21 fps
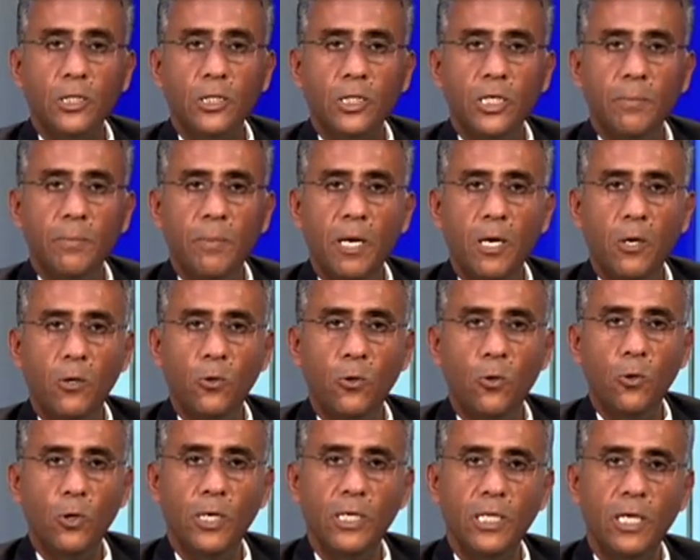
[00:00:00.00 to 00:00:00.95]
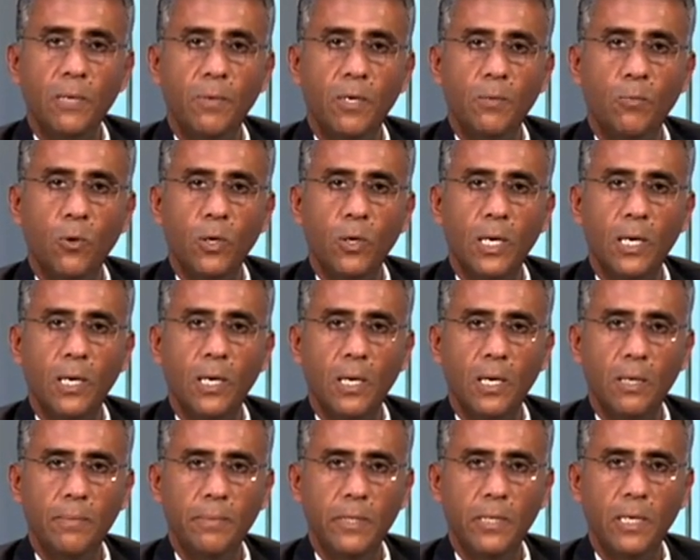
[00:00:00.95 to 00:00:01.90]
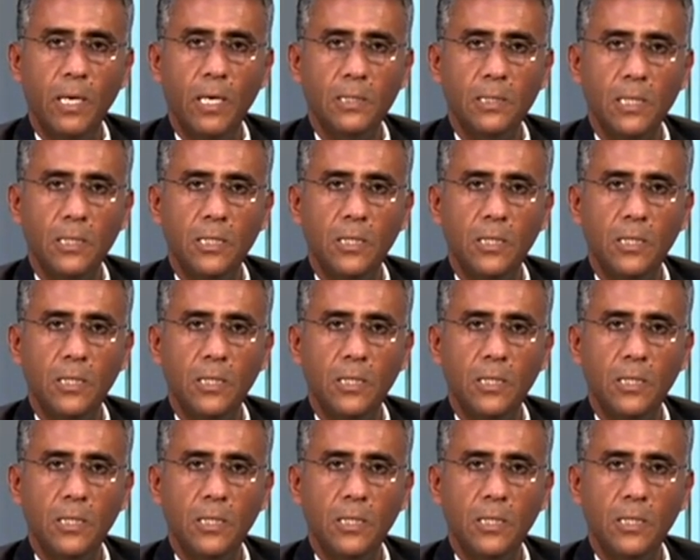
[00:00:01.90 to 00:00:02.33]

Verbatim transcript: اجتماع عقد بالمكلا برئاسة